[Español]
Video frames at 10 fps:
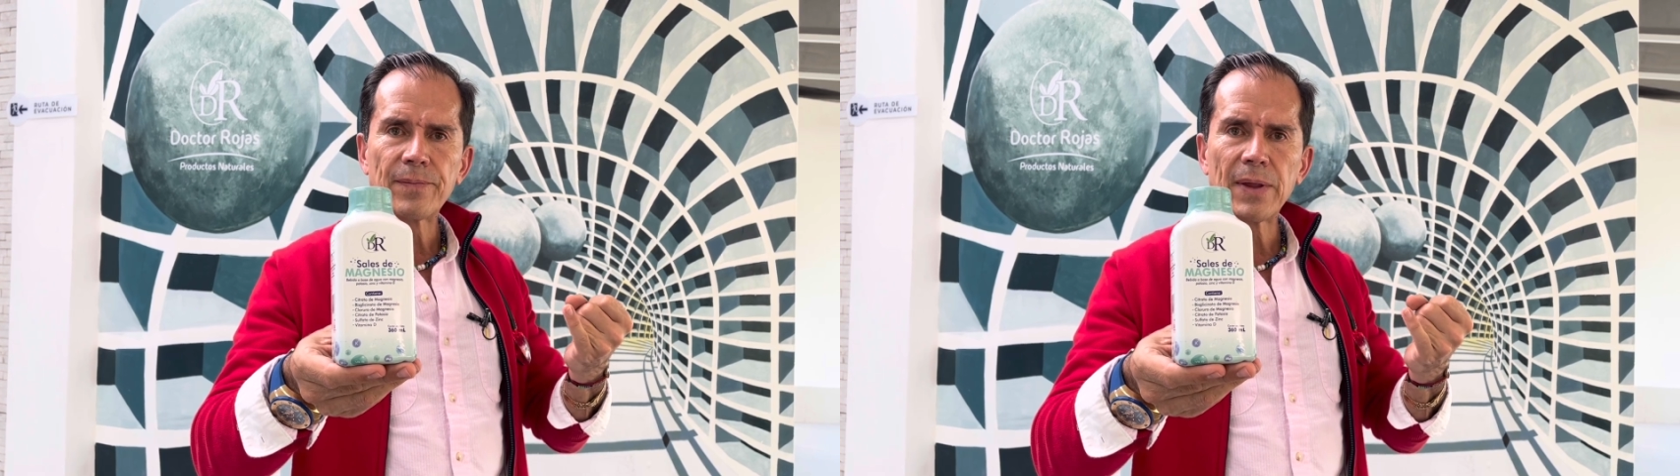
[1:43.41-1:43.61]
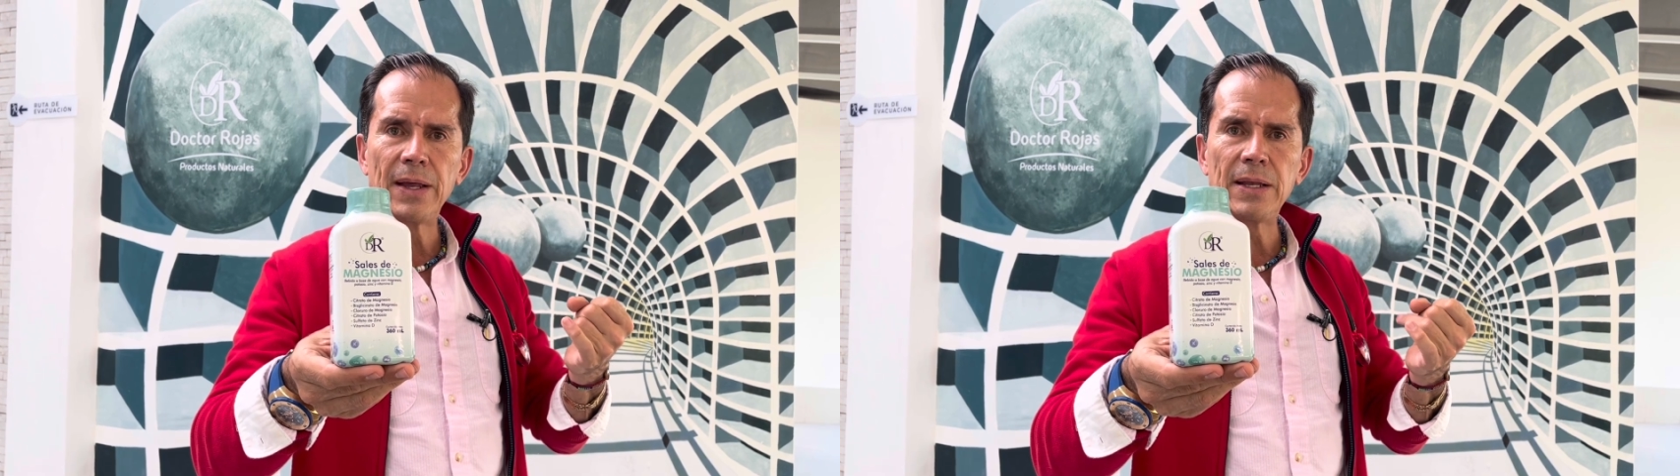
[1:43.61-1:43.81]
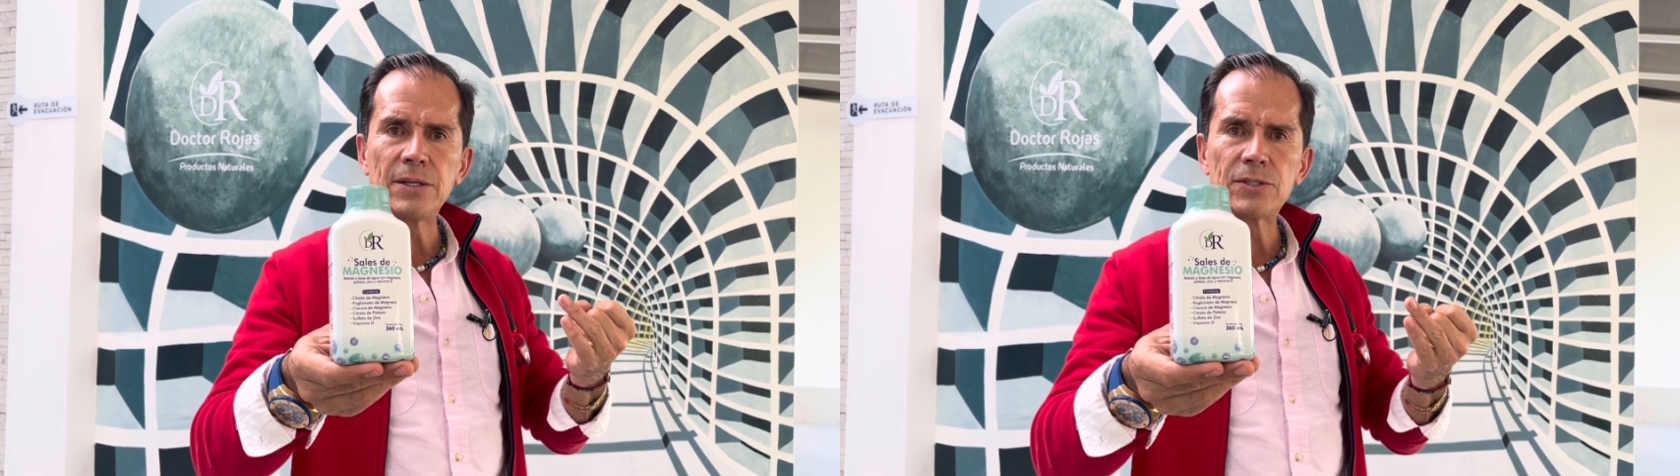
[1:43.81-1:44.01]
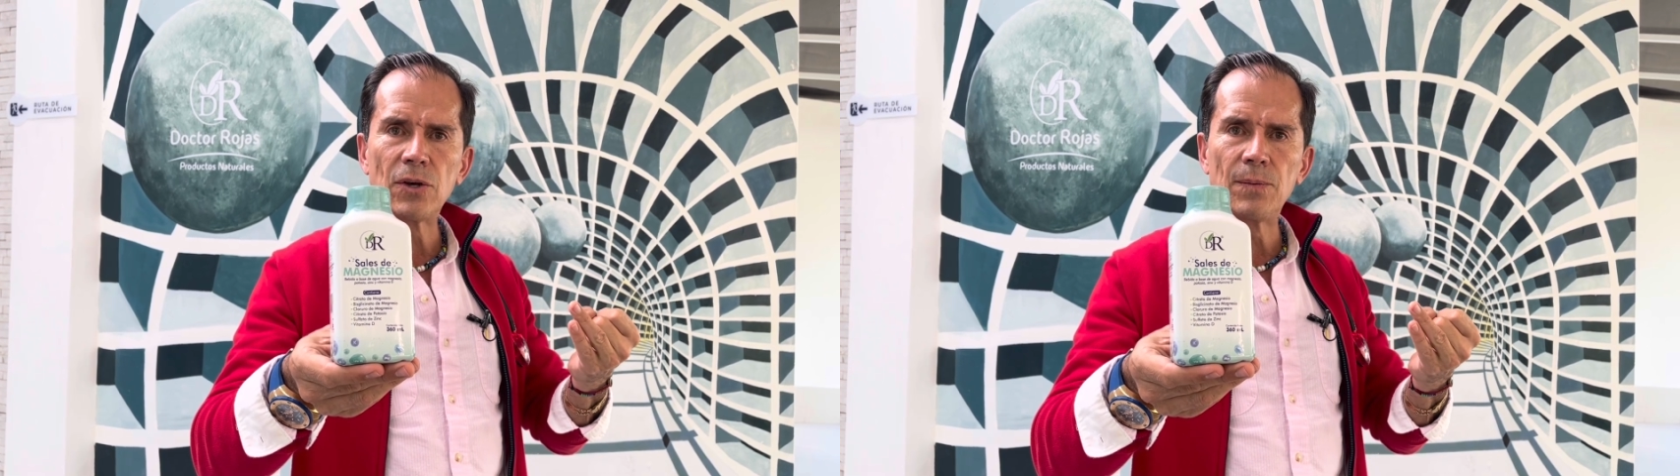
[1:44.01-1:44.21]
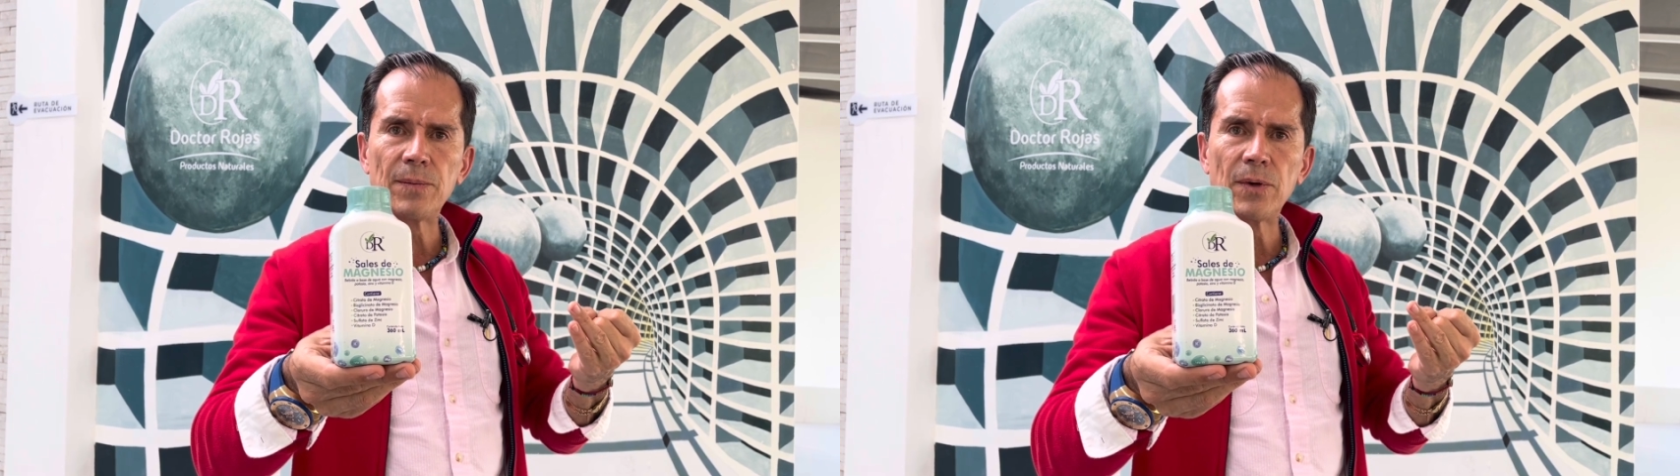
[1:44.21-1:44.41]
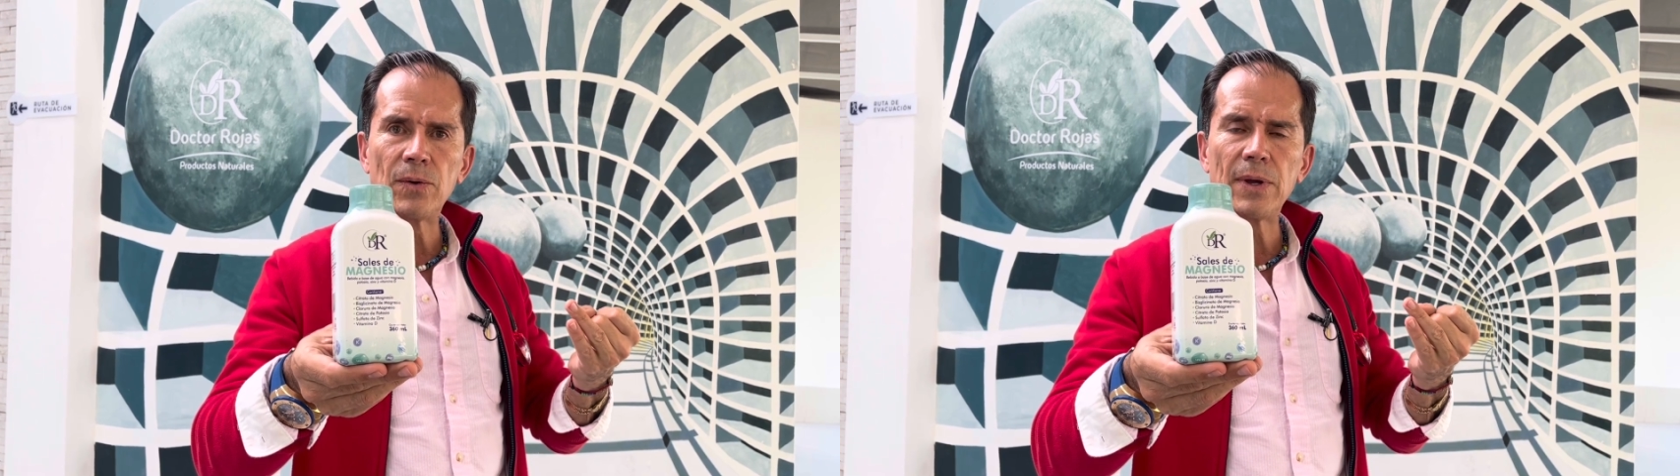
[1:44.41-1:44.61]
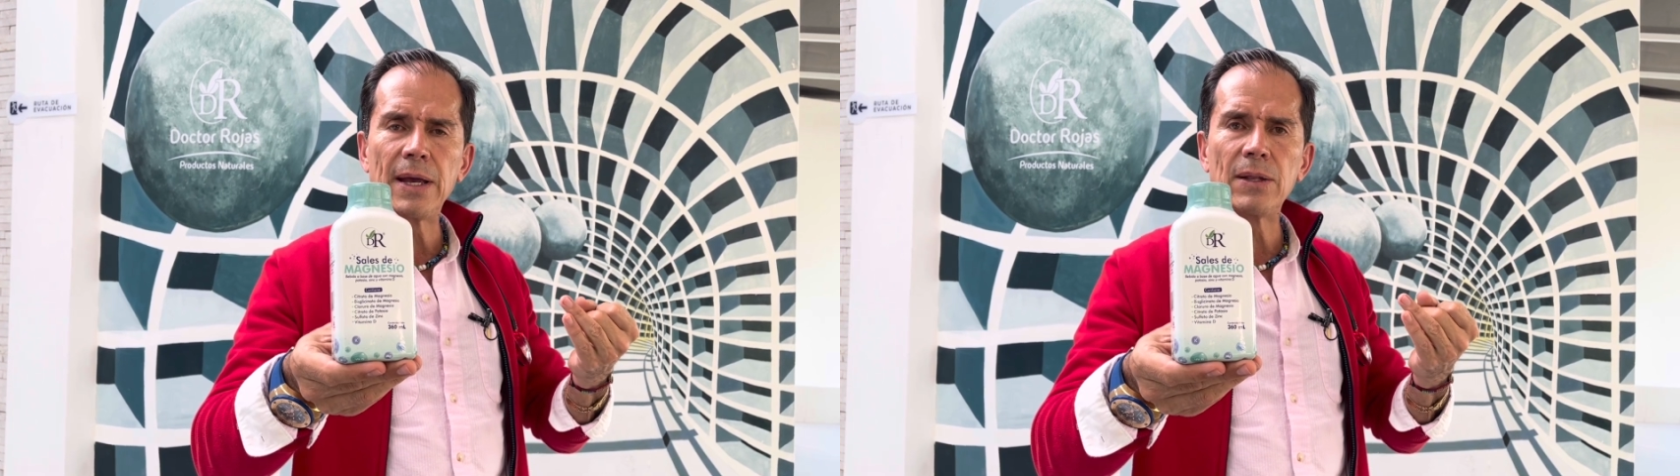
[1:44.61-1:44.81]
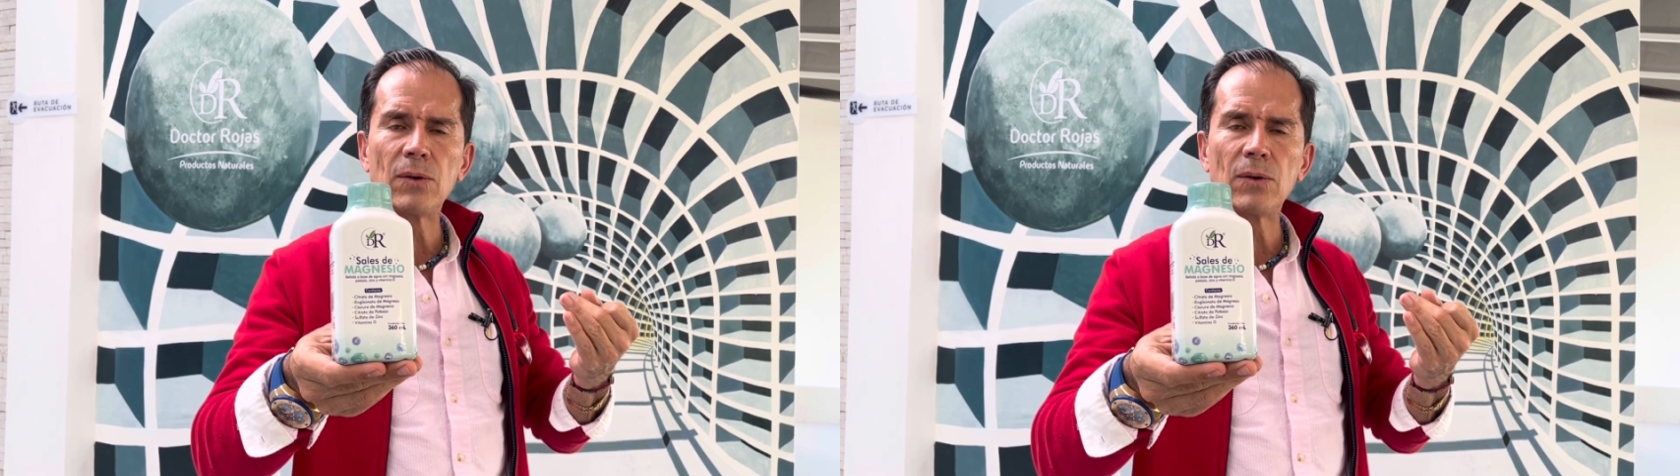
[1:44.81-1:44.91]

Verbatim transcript: el insomnio, el